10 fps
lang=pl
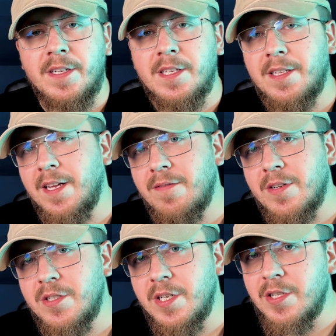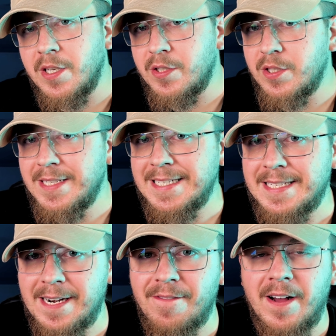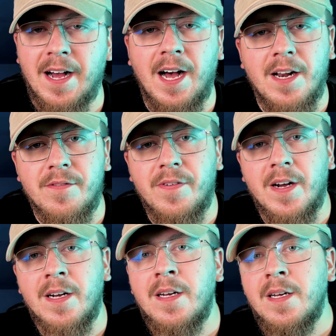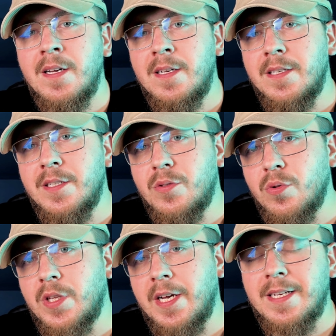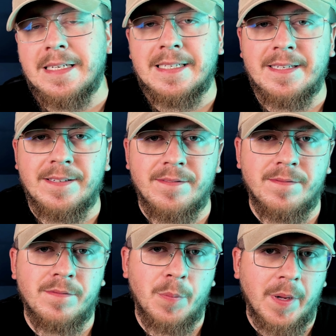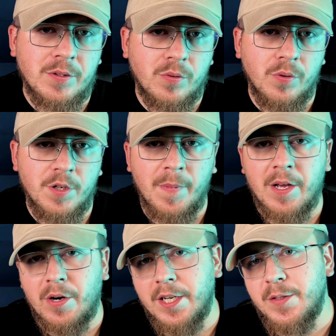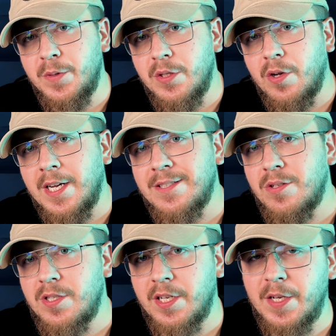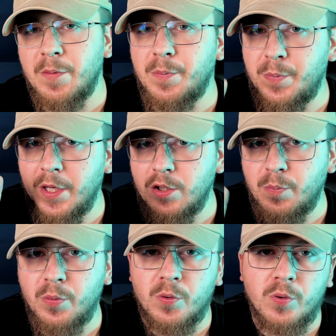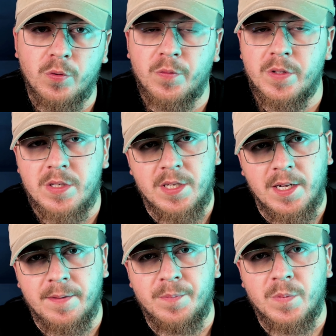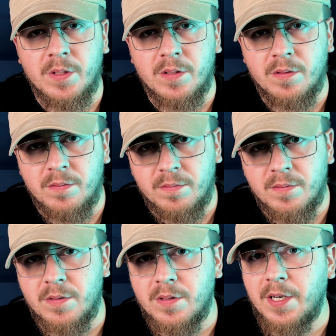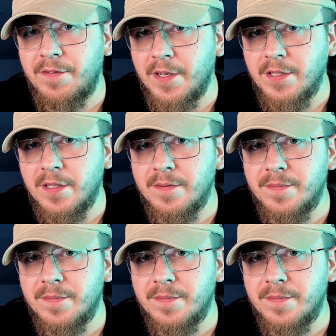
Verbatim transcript: ta najważniejsza, czyli strefa alfa. I tutaj e, w wypadku i majora, i minora dostajemy 5 punktów za trafienie.